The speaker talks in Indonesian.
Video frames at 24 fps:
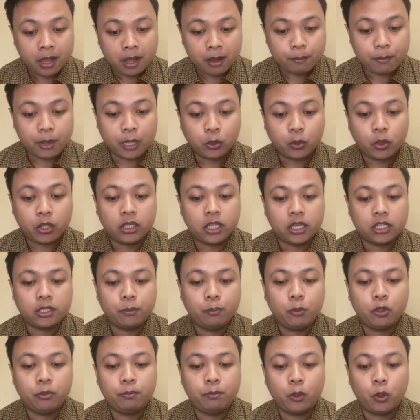Bantuan
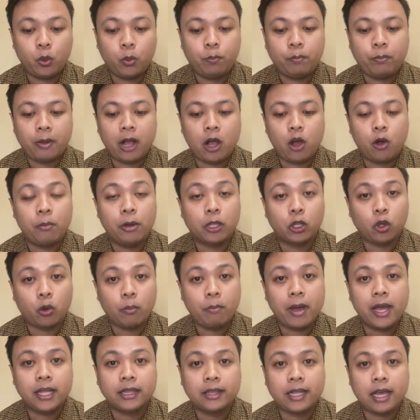tersebut berupa
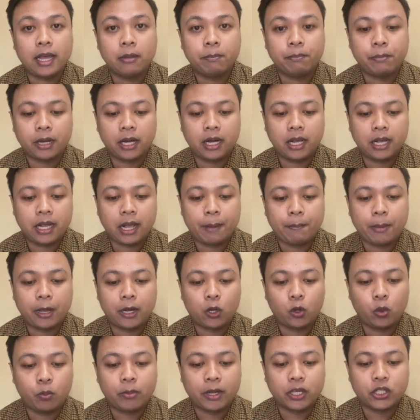obat-obatan, perlengkapan
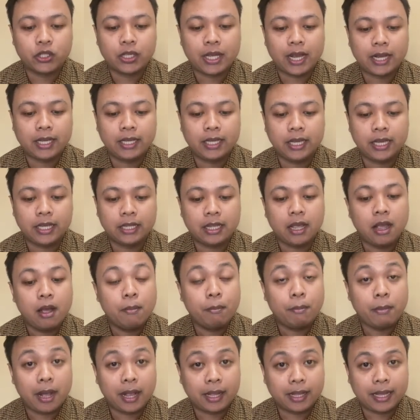rumah
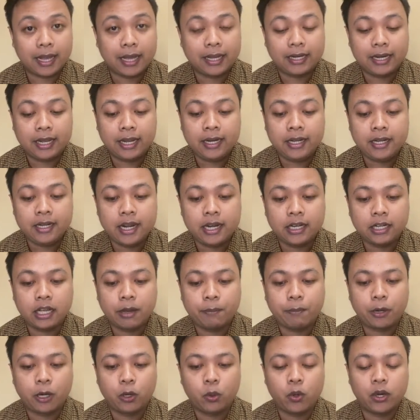sakit, makanan, dan
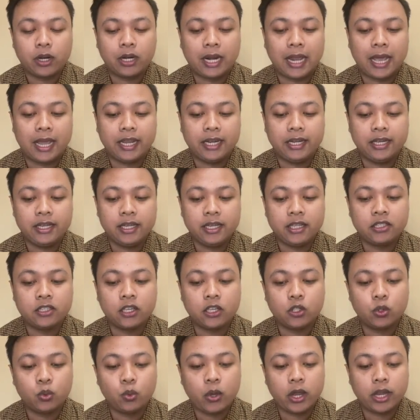keperluan lainnya
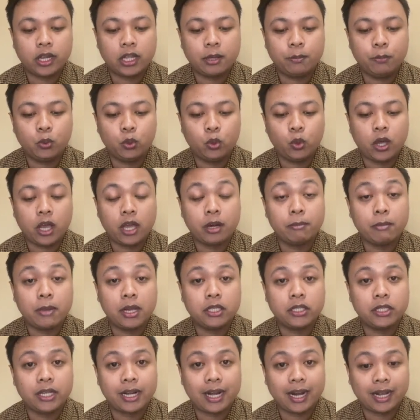sesuai kebutuhan
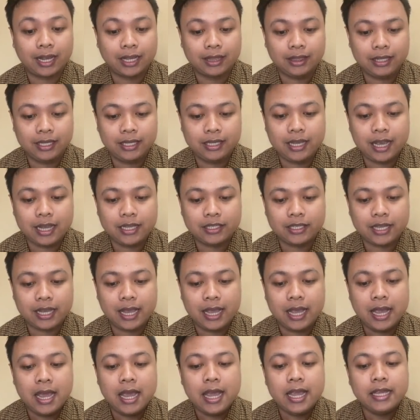masyarakat di Gaza
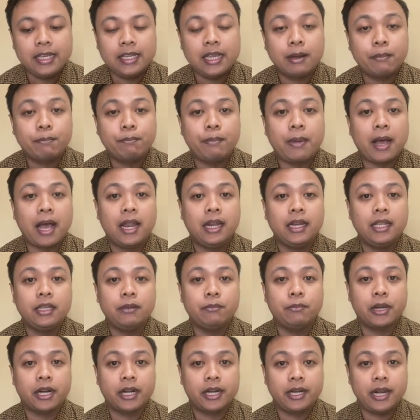yang
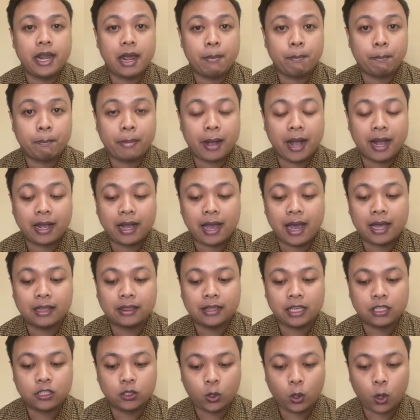paling berdampak
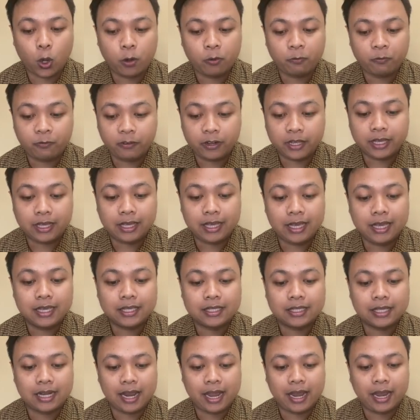atas konflik
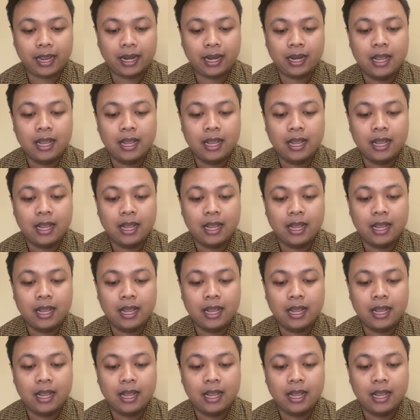Israel